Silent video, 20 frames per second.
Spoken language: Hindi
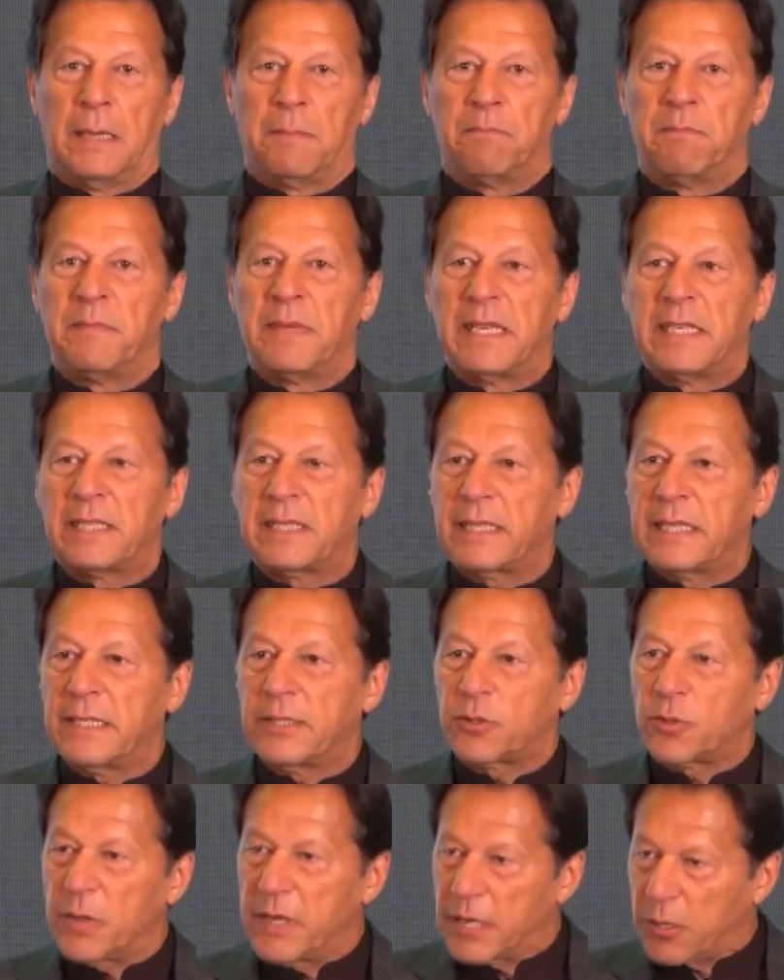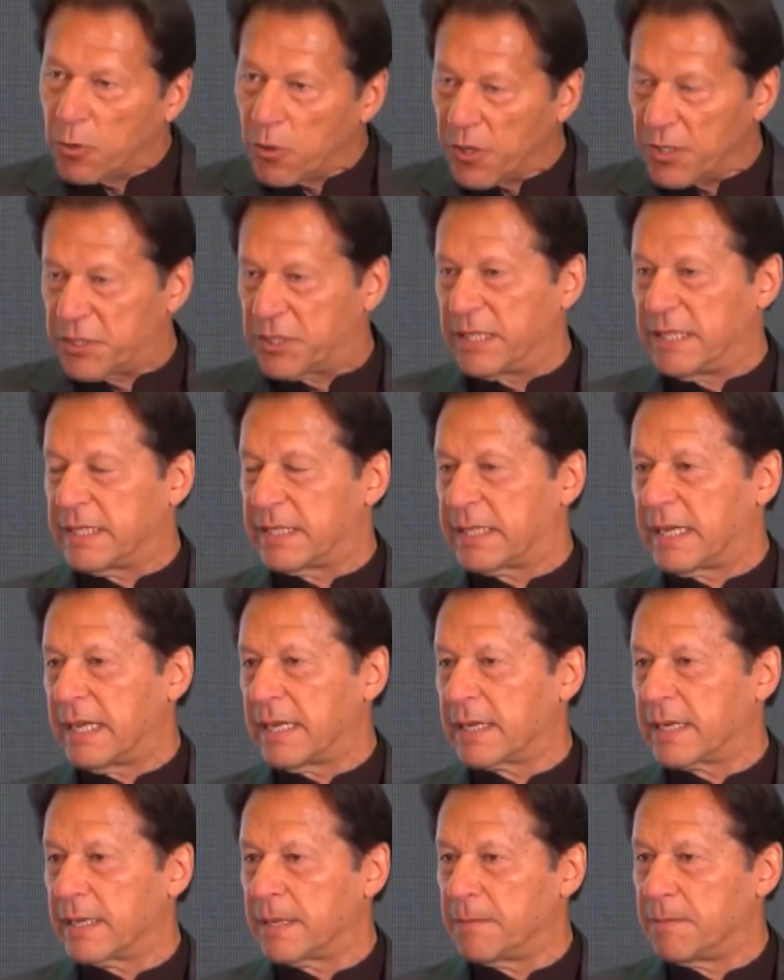आप मिनिस्ट्रीज़ को एक और चीज़
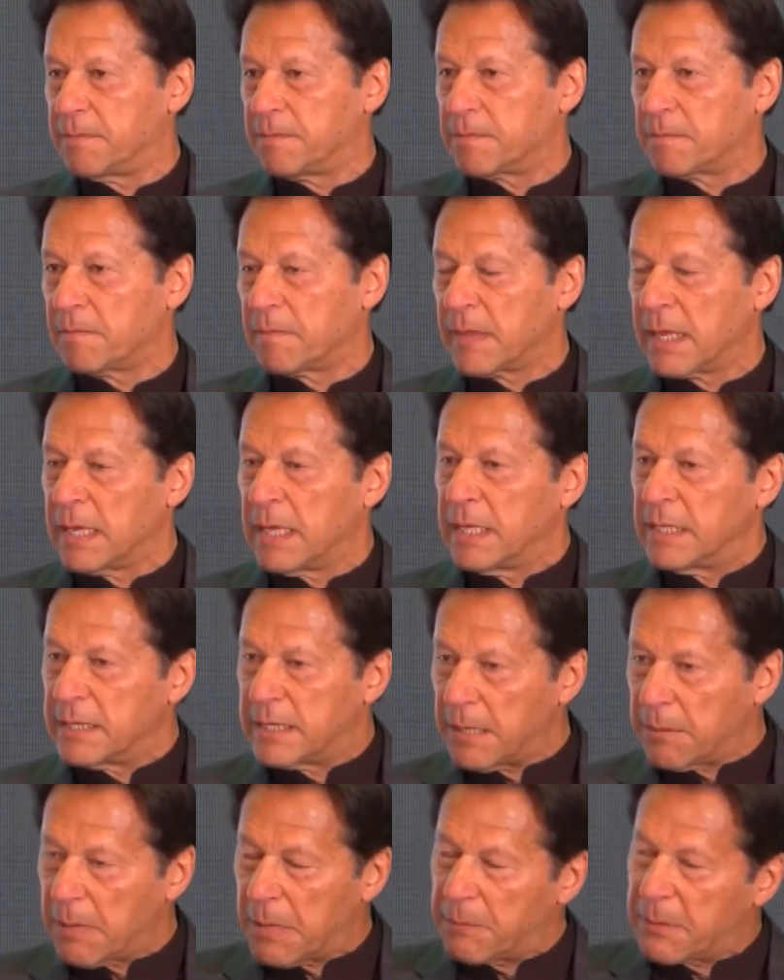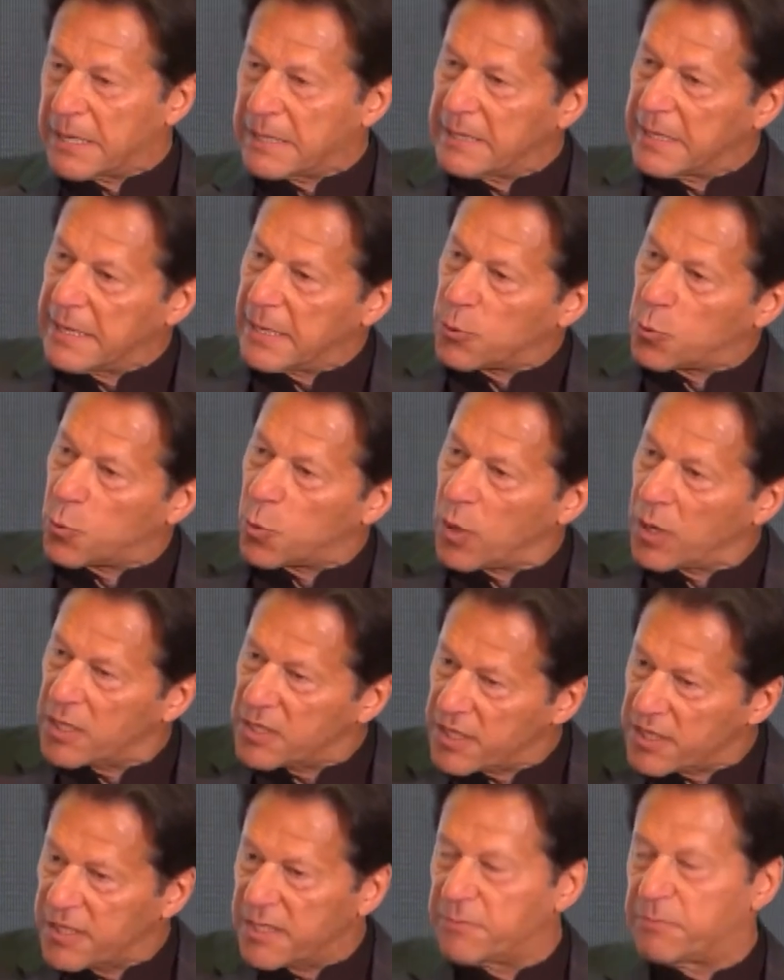कहेंगे जब आप कहते हैं ना
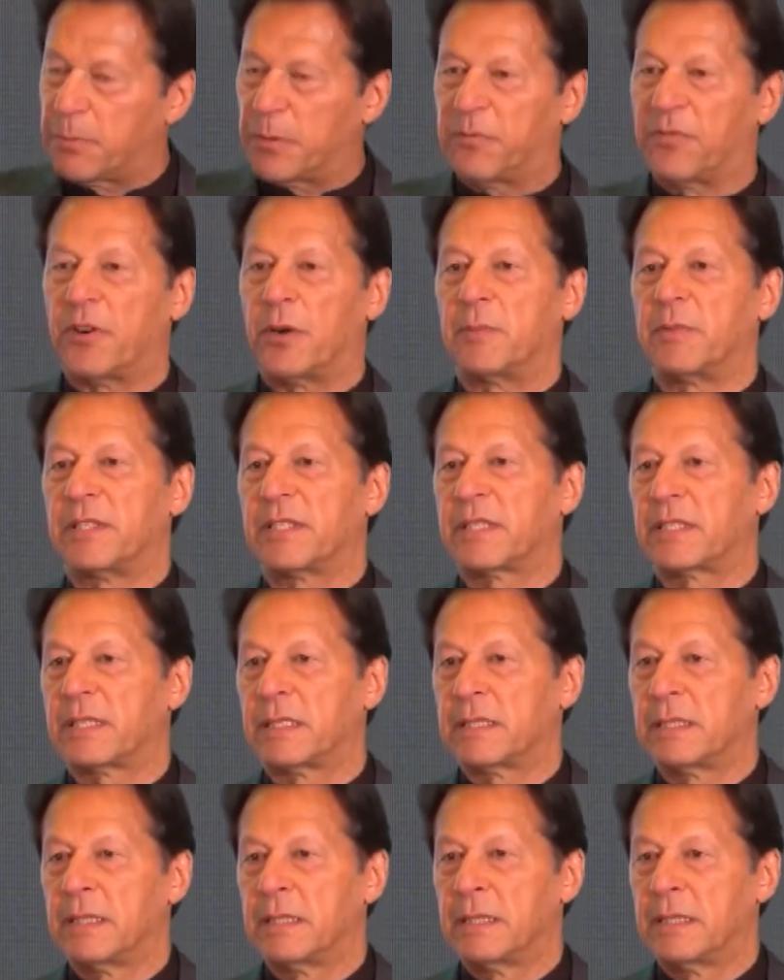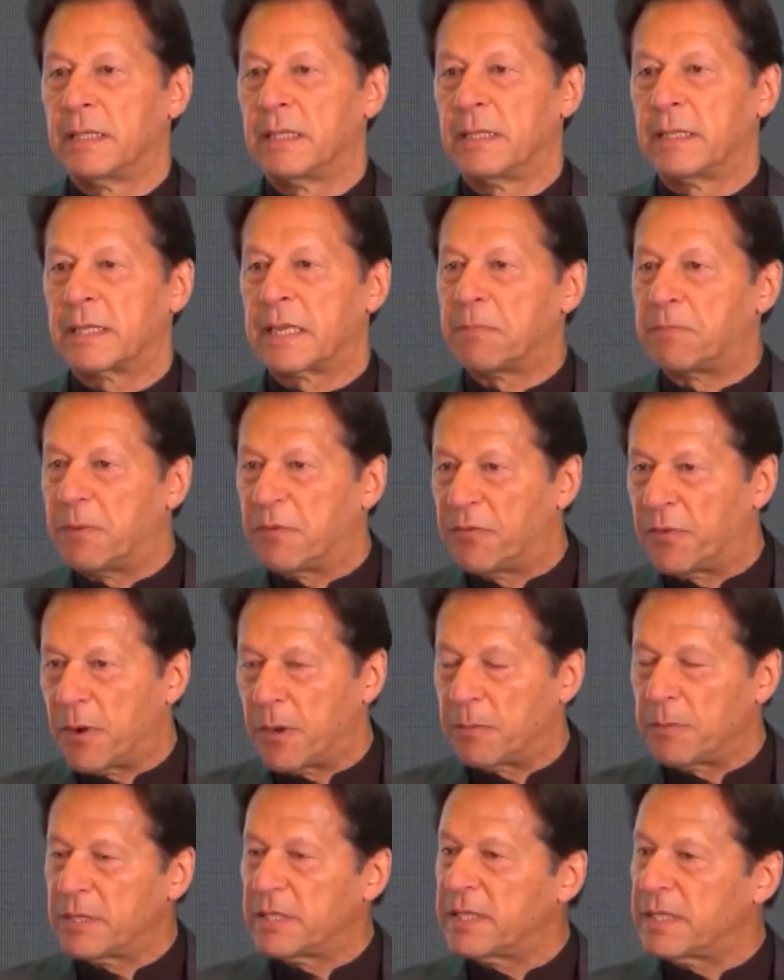क्वालिटेटिव परफॉर्मेंस कि
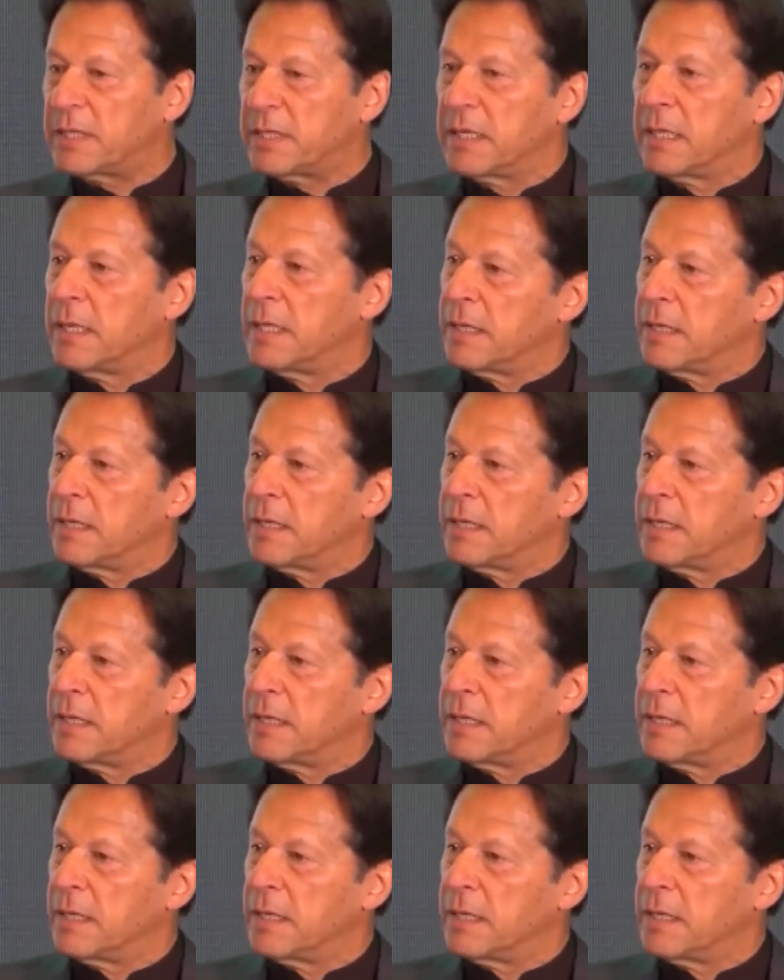परफॉर्मेंस